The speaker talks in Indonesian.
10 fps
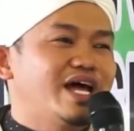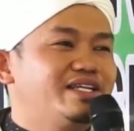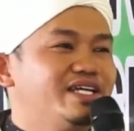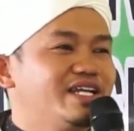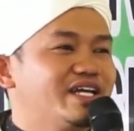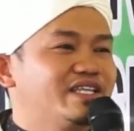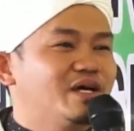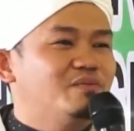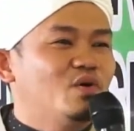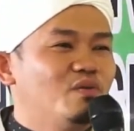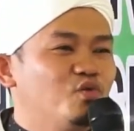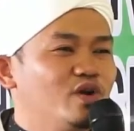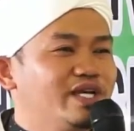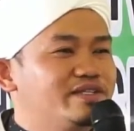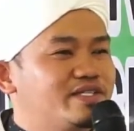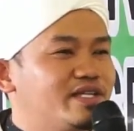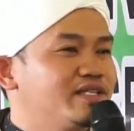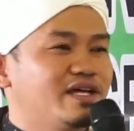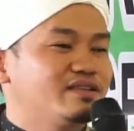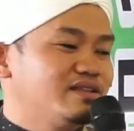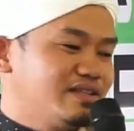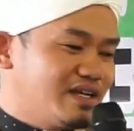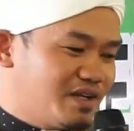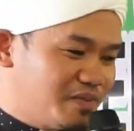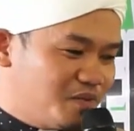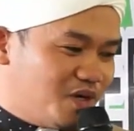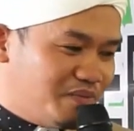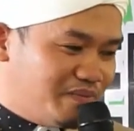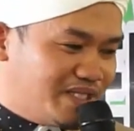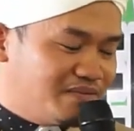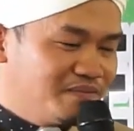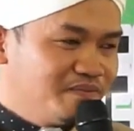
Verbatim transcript: ada yang kita bawa bulik cerita tentang Nabi Muhammad.